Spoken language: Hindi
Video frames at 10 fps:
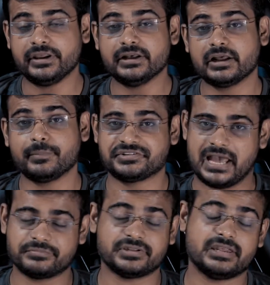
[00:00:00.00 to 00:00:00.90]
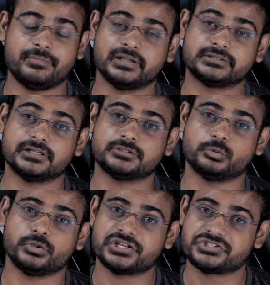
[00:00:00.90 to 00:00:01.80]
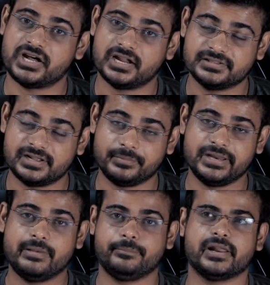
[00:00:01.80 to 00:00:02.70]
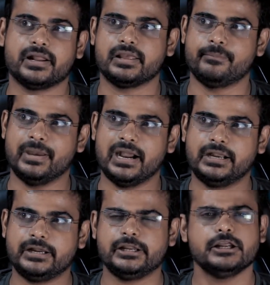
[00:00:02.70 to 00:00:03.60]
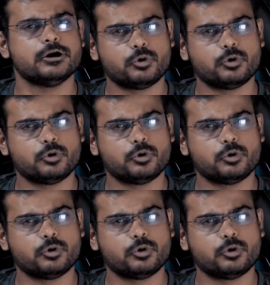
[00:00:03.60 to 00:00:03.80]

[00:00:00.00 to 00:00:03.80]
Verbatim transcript: वहीं अगर मैं सैमसंग की बात करता हूँ तो यार चार हज़ार की बैटरी